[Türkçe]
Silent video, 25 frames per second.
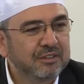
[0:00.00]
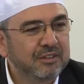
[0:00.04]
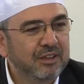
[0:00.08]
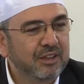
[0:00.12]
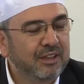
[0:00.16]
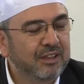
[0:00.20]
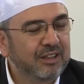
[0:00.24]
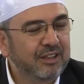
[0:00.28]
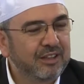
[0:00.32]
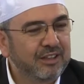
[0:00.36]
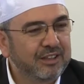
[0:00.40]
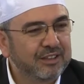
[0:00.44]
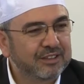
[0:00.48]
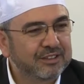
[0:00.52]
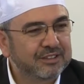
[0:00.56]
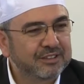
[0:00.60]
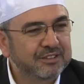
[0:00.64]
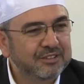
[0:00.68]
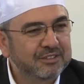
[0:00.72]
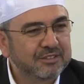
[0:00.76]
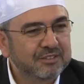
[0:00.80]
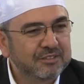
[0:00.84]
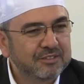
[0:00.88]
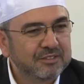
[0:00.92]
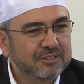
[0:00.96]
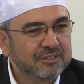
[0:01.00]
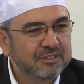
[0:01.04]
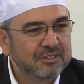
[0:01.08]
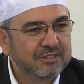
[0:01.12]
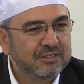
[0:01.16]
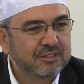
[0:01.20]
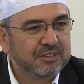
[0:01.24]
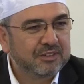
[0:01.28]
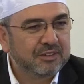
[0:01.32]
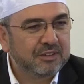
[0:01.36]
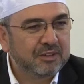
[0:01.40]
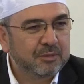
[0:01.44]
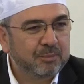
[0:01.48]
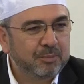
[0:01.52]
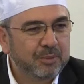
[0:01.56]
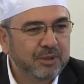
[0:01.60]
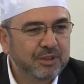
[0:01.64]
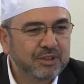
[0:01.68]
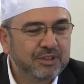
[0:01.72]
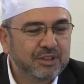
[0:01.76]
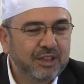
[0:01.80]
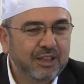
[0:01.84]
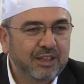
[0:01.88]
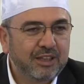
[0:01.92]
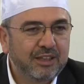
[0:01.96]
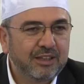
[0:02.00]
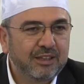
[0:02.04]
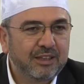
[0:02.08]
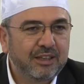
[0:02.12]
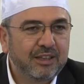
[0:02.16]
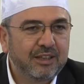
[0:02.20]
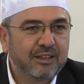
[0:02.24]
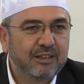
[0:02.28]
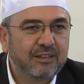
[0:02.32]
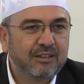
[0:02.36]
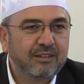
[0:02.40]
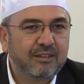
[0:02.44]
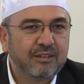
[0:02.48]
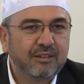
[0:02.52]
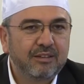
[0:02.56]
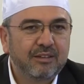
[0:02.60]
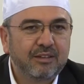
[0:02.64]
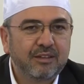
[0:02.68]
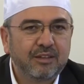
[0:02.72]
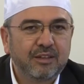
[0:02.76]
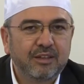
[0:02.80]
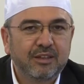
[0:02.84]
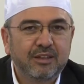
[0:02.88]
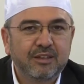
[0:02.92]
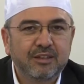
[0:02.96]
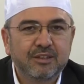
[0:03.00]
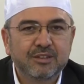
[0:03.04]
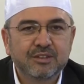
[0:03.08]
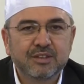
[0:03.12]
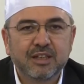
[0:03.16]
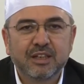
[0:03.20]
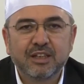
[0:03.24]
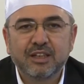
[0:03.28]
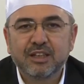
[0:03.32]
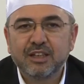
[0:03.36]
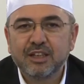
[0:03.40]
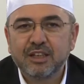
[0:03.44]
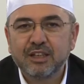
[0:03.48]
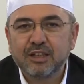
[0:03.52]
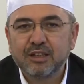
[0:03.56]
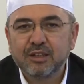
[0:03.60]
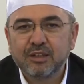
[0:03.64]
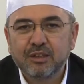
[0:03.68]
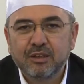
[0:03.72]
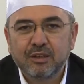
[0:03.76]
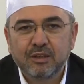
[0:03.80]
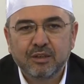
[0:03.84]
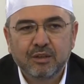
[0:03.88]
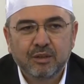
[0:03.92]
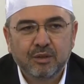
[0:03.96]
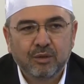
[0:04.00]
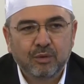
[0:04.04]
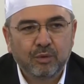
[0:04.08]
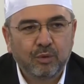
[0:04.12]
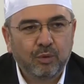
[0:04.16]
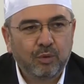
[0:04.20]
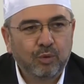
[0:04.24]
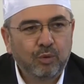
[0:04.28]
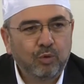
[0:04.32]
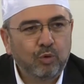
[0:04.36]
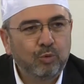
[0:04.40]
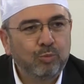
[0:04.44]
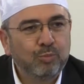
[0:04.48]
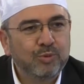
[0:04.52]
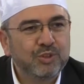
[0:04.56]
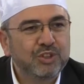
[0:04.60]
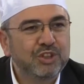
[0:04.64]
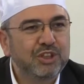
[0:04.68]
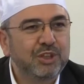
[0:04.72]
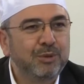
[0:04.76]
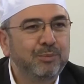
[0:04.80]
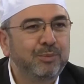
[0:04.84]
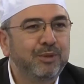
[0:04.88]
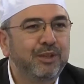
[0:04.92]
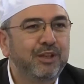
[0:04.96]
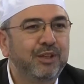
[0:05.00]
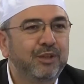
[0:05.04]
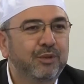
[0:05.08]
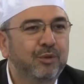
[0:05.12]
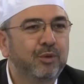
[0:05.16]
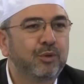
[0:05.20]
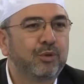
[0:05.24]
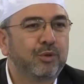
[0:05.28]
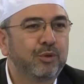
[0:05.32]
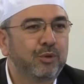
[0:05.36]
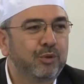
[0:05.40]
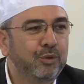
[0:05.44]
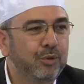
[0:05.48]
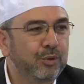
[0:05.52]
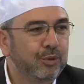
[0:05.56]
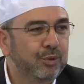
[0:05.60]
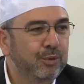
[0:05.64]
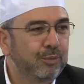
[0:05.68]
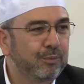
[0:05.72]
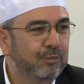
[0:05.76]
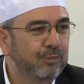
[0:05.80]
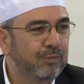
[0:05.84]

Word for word: dağlar e, bir şekilde e, sanki ölüymüş gibi görünüyor.